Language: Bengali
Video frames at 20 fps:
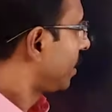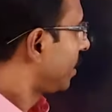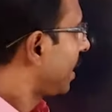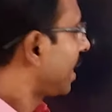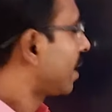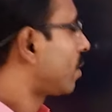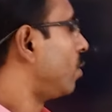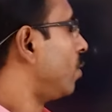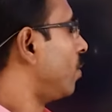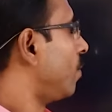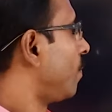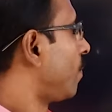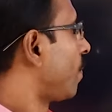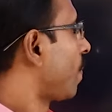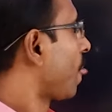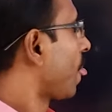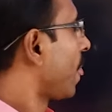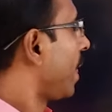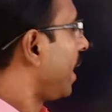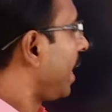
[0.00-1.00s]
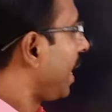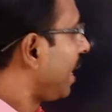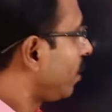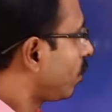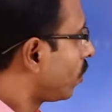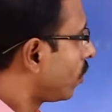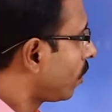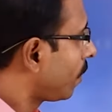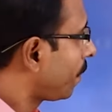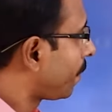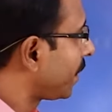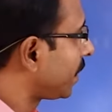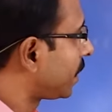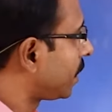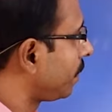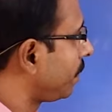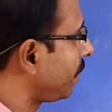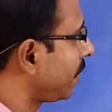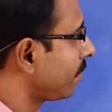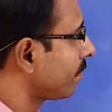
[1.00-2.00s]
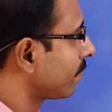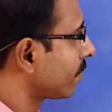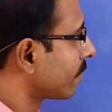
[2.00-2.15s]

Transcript: দেখো এই হলো পৃথিবী